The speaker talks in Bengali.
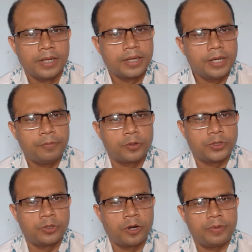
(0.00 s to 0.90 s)
কি
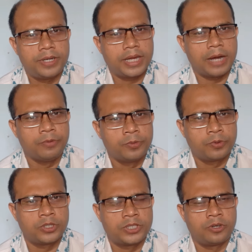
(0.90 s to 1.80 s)
প্রশ্ন হবে কেমন
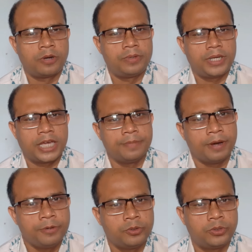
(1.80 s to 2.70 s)
প্রশ্ন হবে
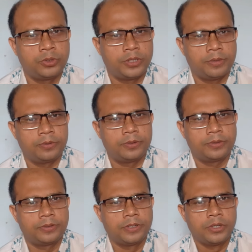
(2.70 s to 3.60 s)
কিভাবে উত্তর দেব
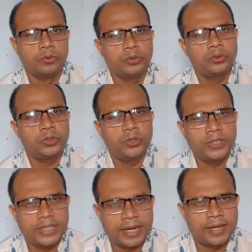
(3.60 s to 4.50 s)
উত্তর যদি
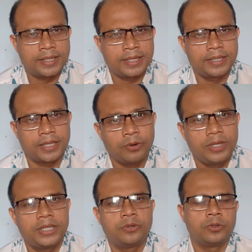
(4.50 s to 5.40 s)
জানা না থাকে তাহলে
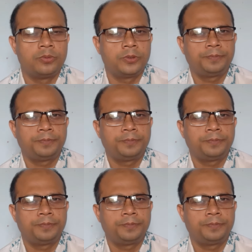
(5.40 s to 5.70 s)
কি করব